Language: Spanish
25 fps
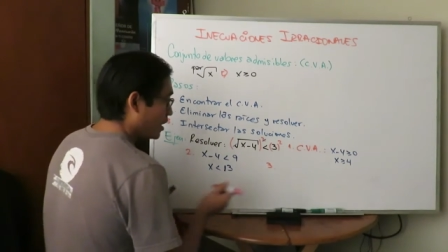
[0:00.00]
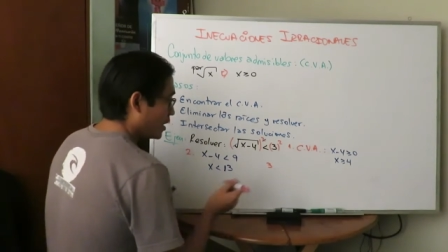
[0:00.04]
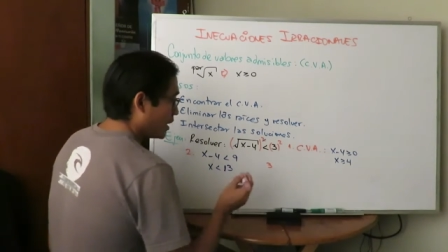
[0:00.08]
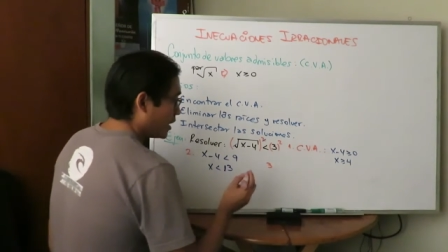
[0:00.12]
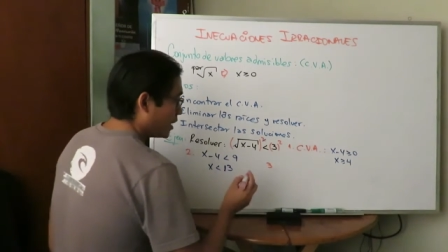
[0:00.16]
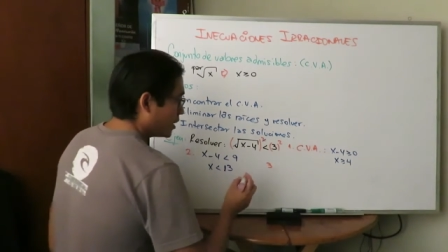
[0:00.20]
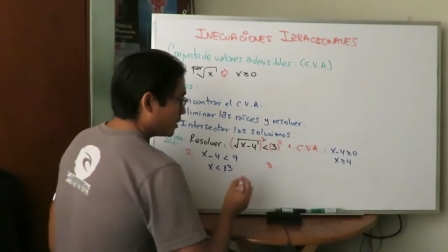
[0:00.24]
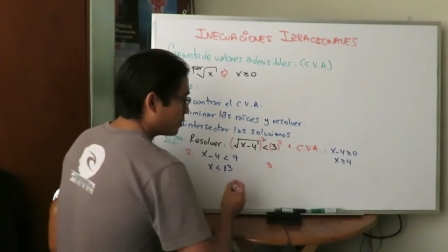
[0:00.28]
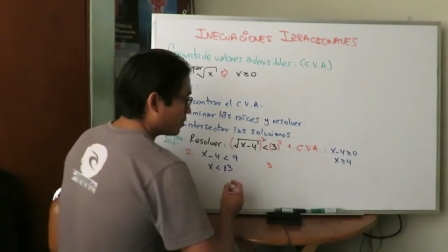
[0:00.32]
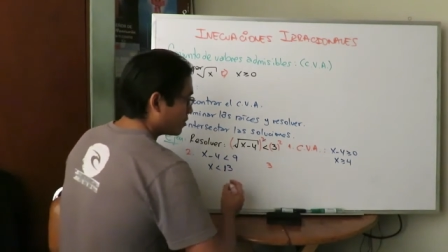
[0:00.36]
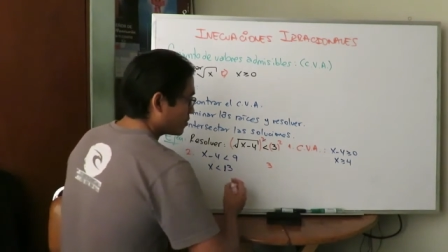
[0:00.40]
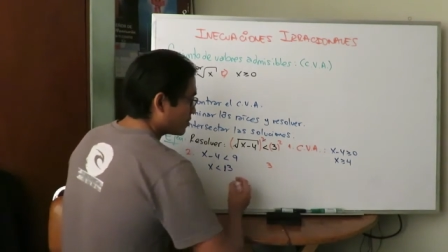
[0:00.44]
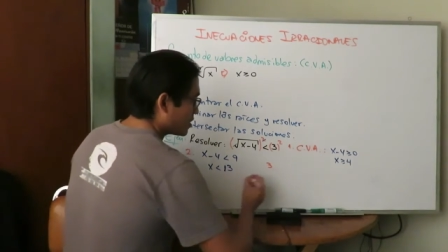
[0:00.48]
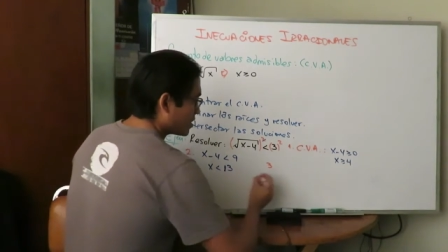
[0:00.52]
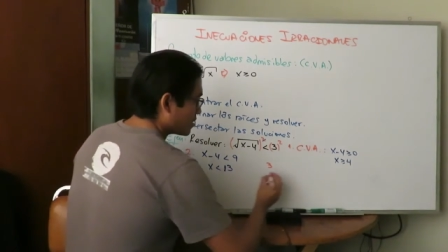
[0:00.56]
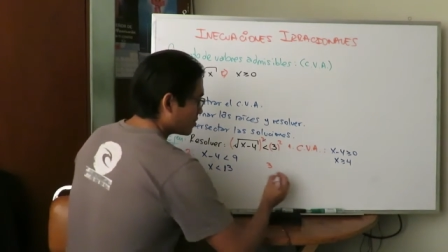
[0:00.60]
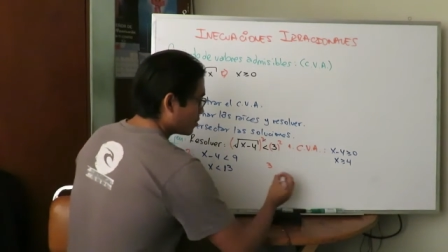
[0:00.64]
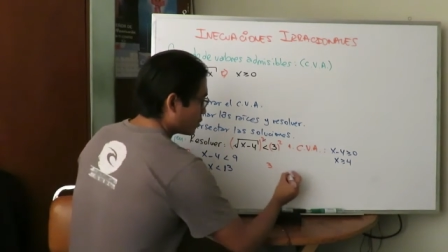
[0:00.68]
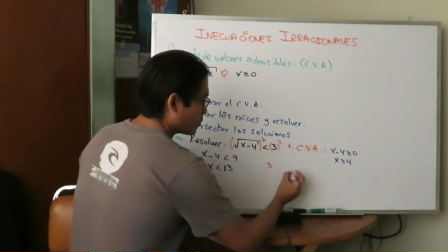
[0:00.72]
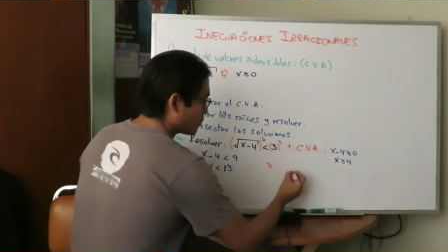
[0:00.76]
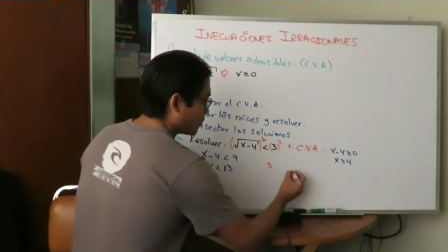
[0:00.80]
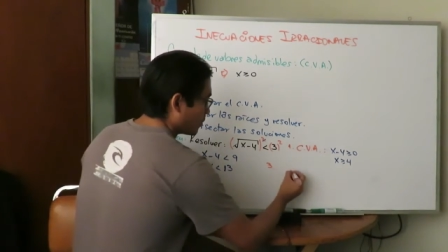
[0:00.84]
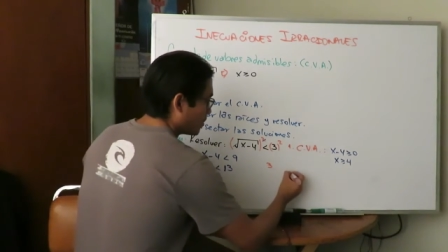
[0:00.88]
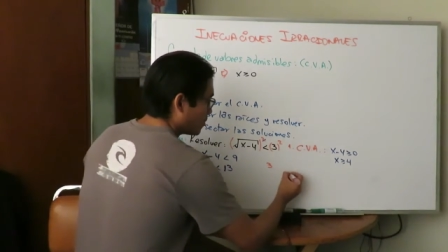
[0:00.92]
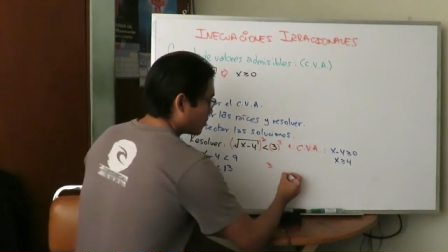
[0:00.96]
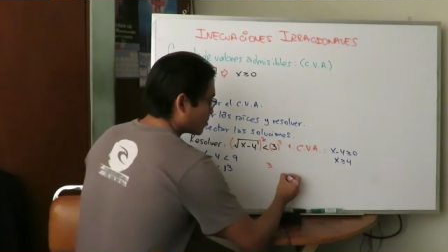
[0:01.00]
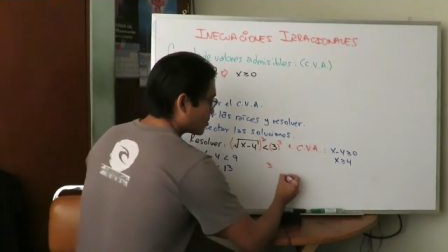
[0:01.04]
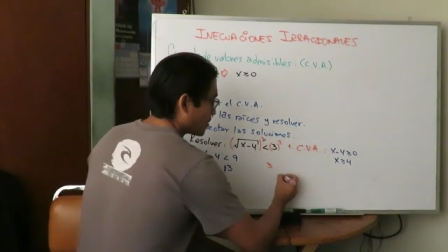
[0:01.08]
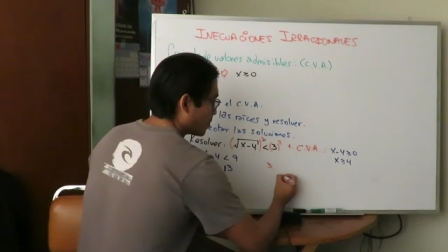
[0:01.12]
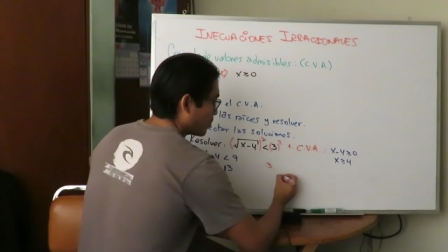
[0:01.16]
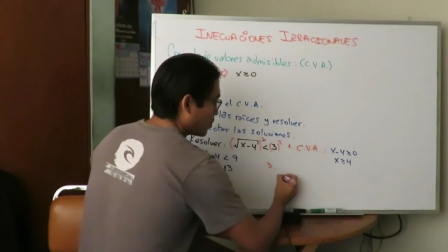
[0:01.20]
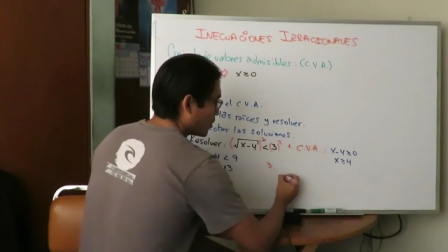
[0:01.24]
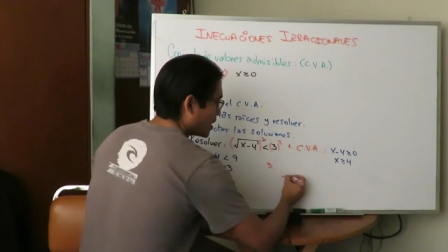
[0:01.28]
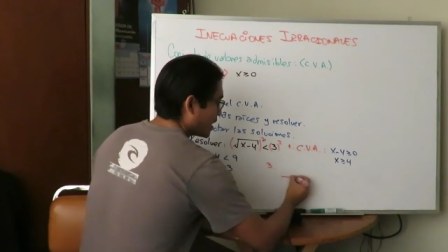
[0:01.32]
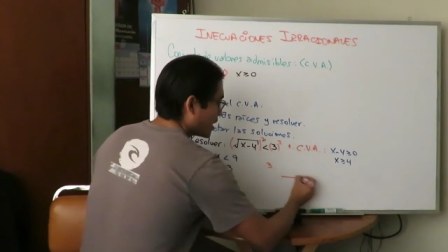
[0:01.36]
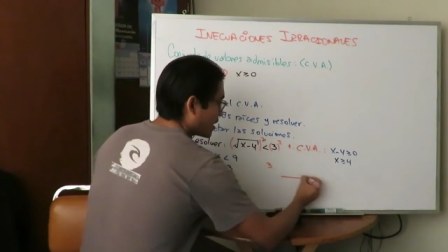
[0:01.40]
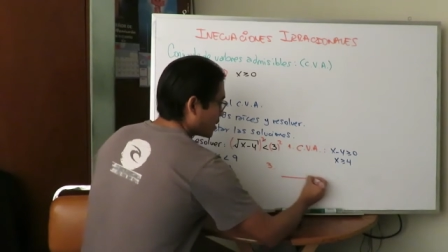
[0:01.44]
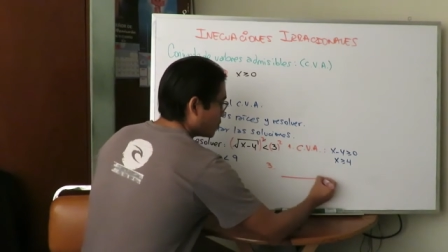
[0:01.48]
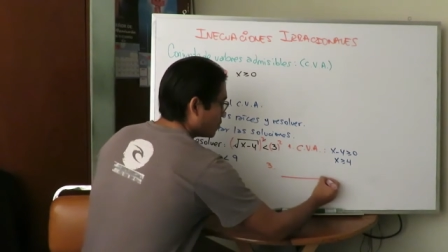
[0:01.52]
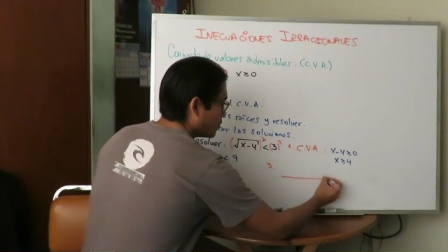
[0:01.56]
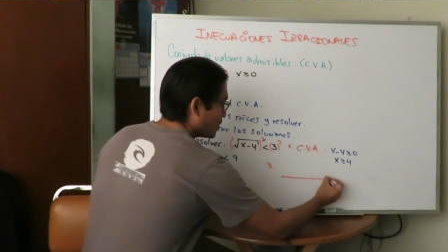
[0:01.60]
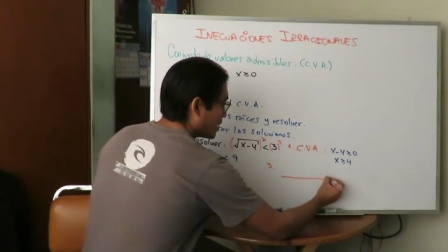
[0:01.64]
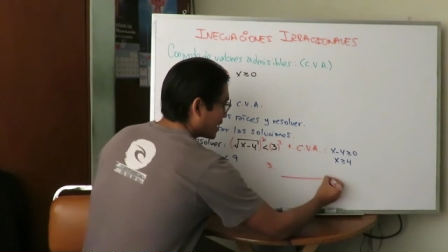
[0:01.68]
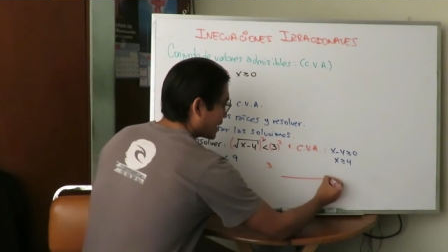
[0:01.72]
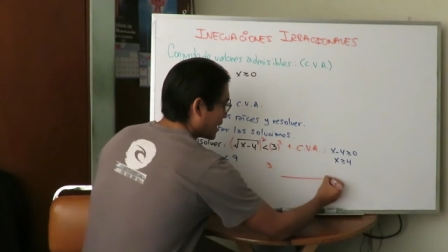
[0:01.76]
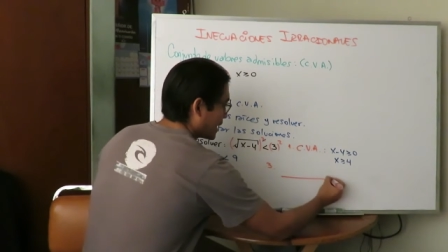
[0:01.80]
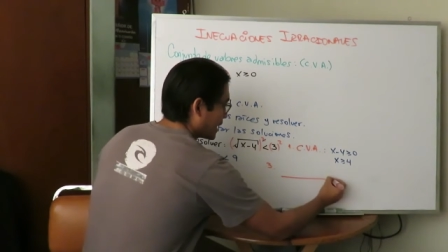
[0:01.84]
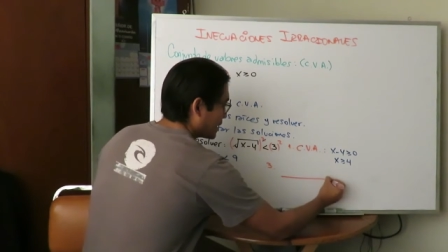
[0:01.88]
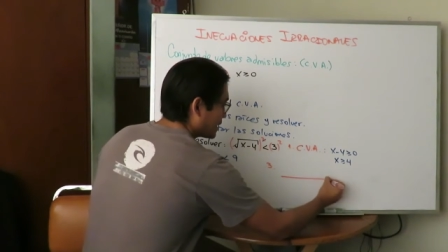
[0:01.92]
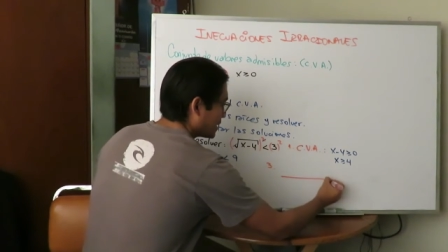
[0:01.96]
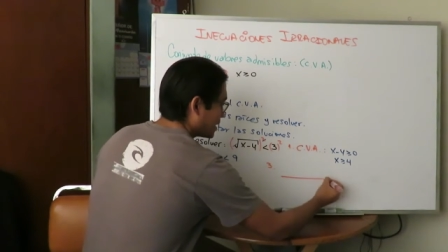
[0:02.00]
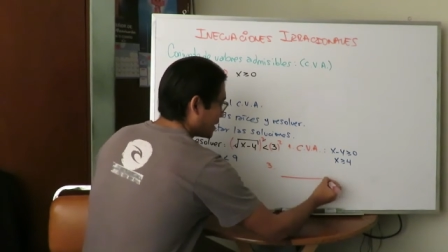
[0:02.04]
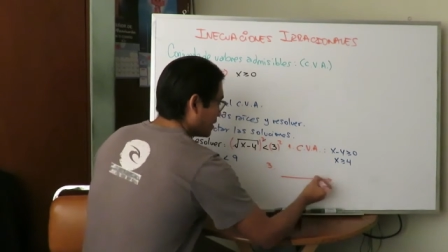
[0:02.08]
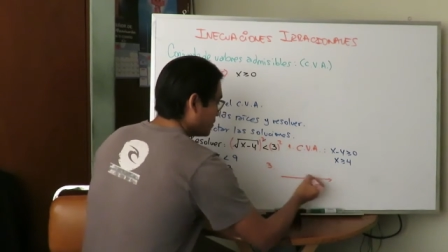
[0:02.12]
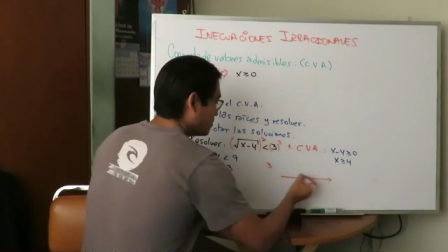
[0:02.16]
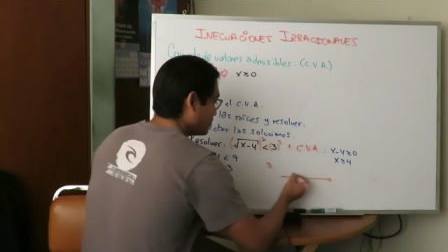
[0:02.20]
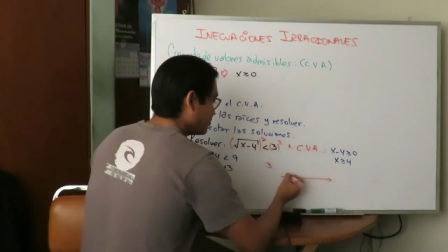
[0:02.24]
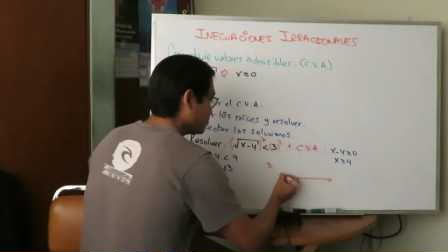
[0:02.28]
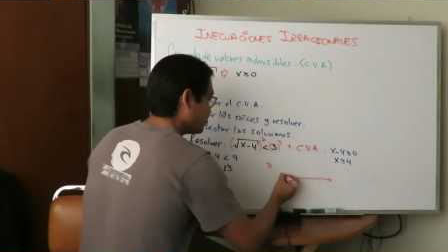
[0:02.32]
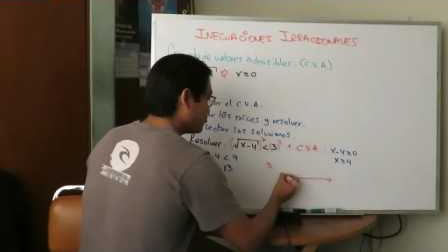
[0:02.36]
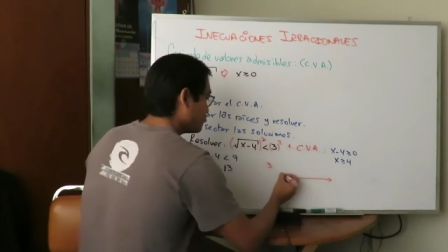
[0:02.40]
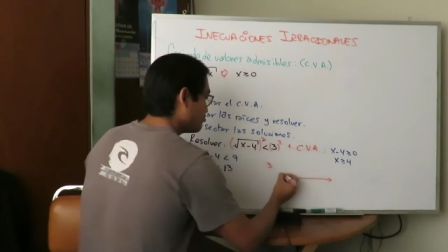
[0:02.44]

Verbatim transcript: Entonces nos podemos apoyar de una recta.